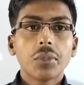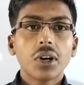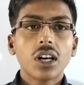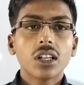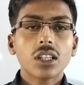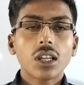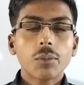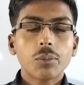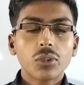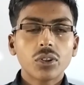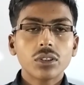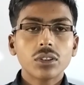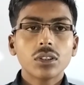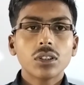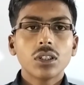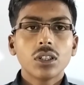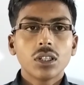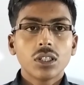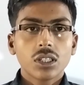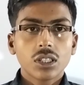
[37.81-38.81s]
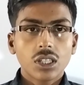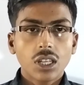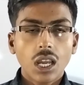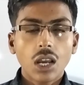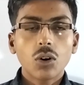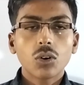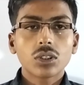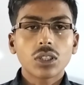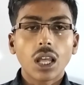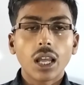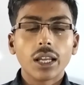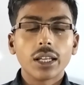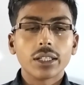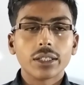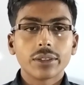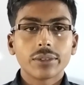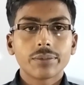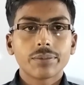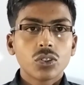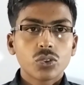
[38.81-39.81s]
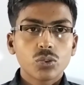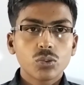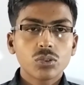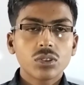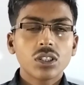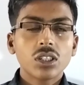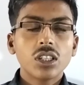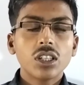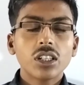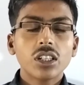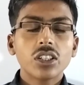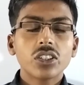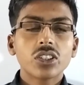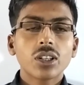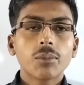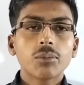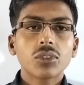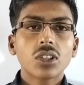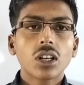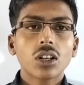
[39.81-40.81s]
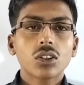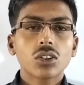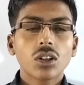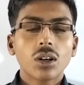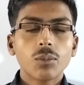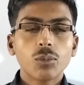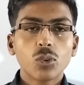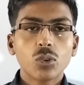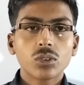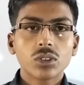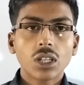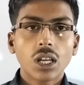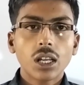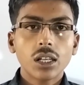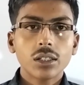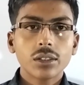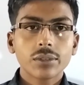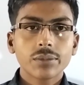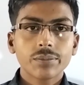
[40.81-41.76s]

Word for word: बहरापन क्या होता है सुनने की क्षमता कम होना